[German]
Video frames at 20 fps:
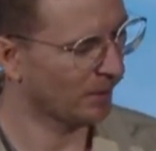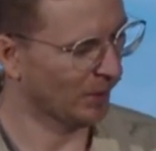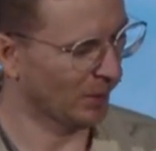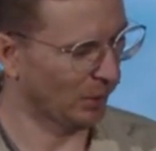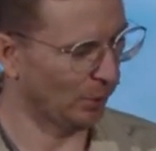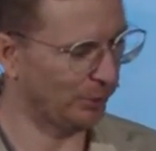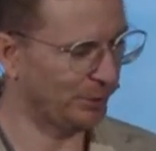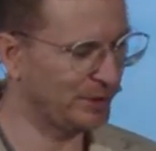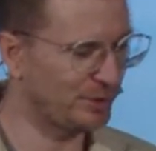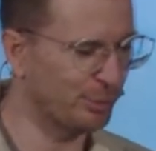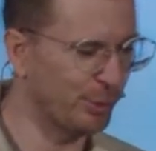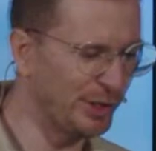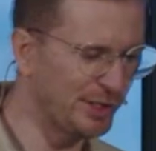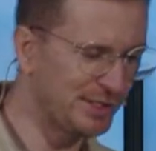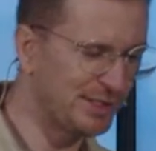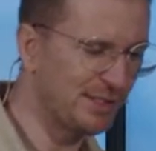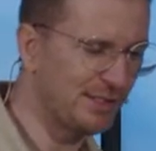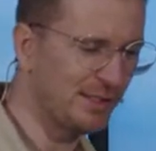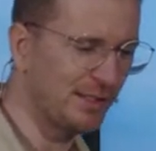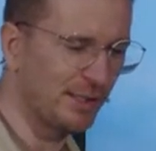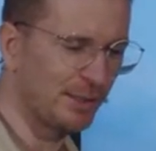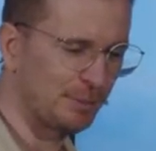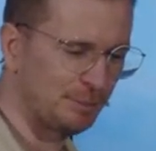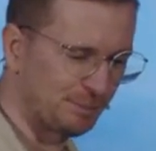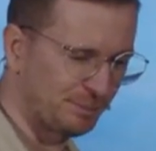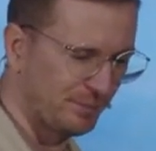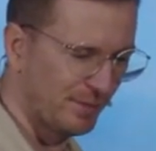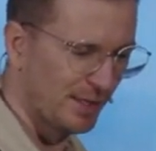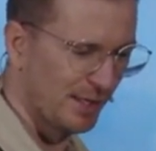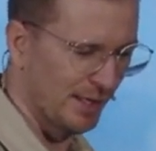Und ich möchte dir
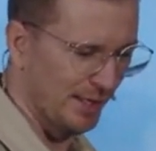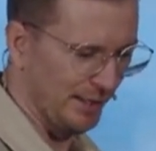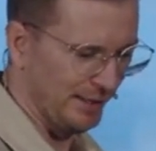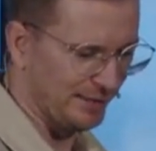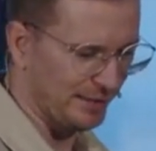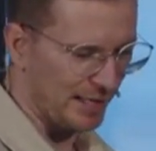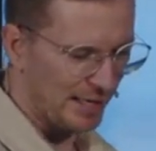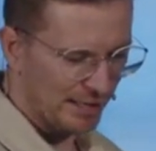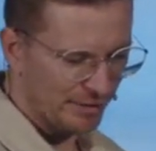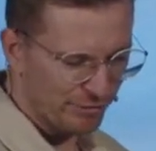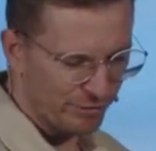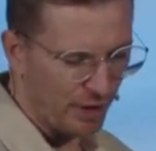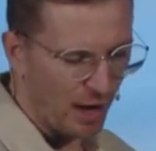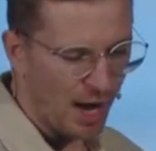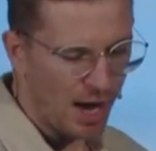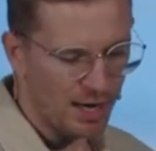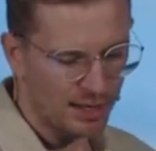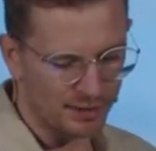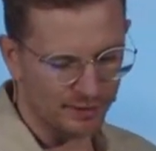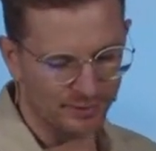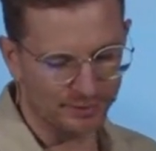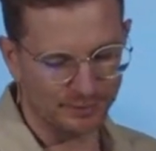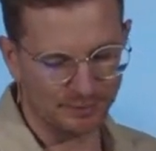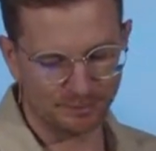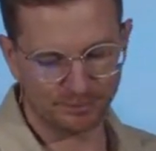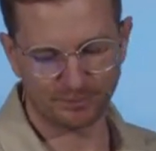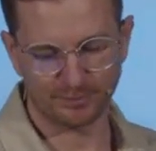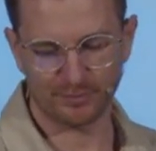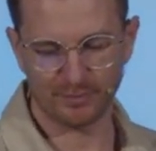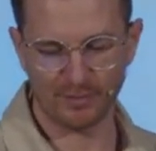drei Fragen
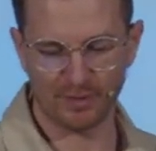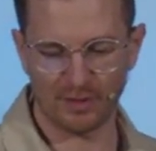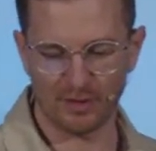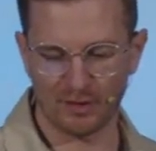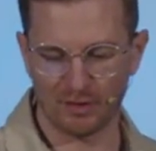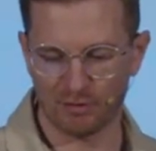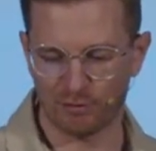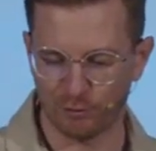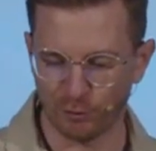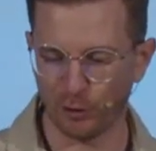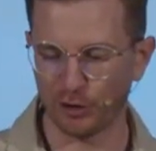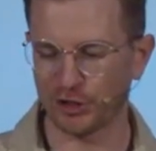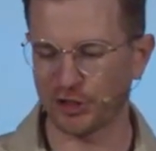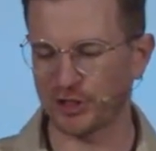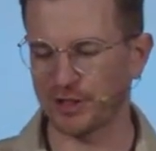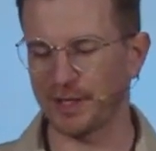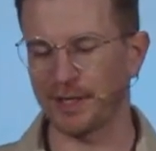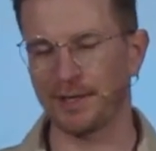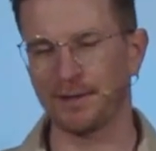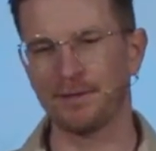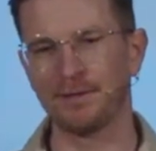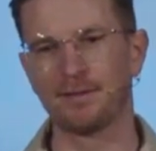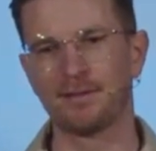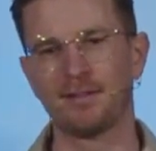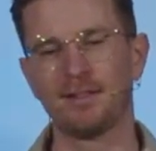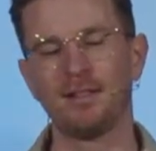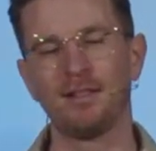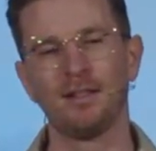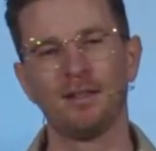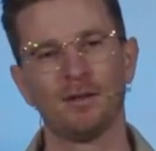vorstellen,
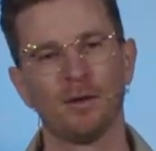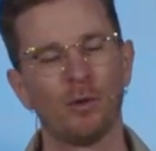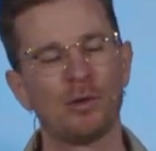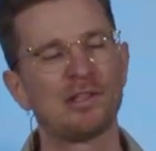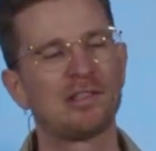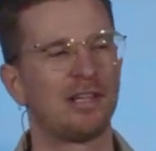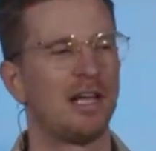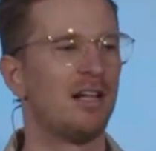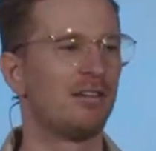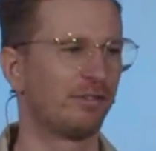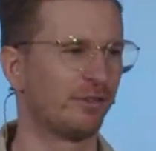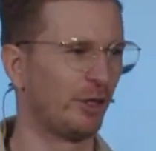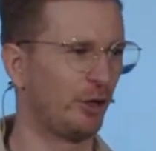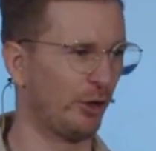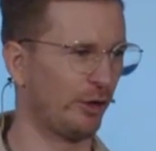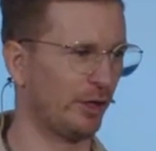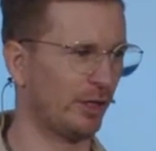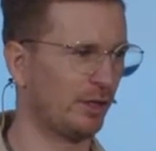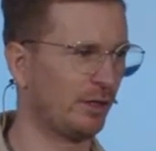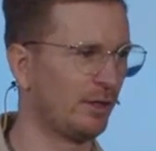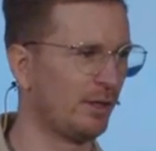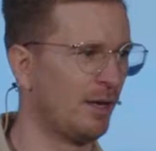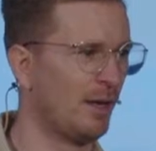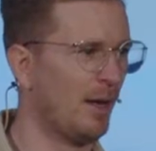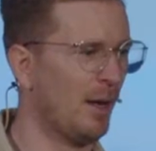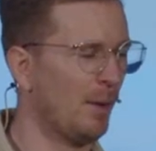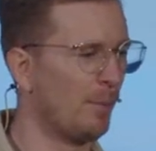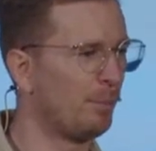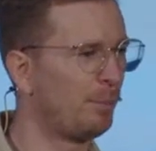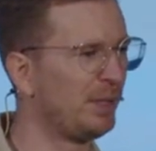die uns helfen können,
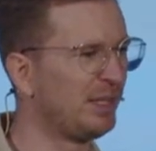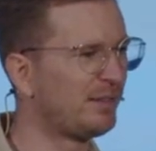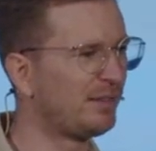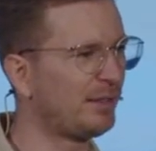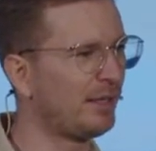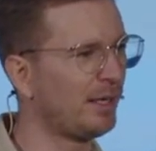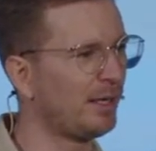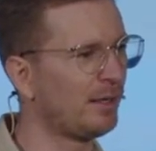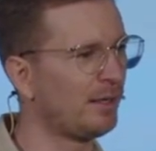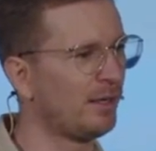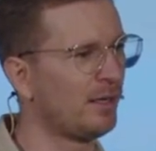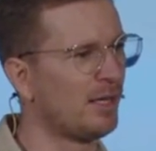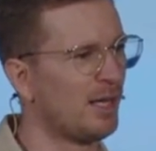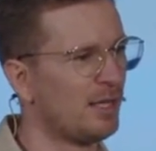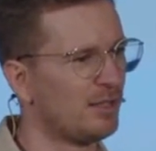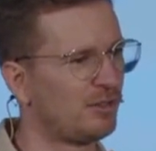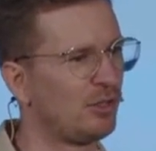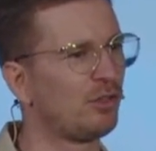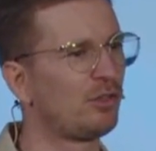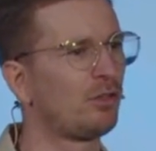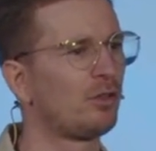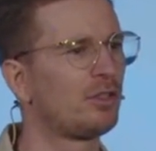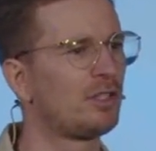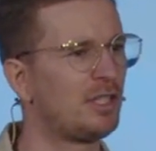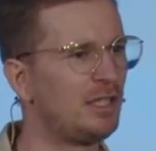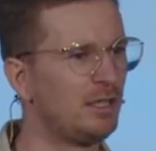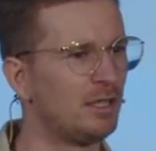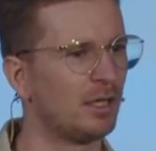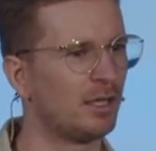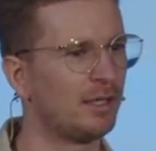ein bisschen zu
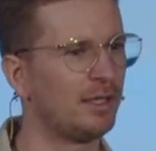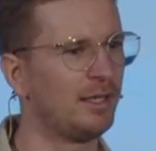sortieren.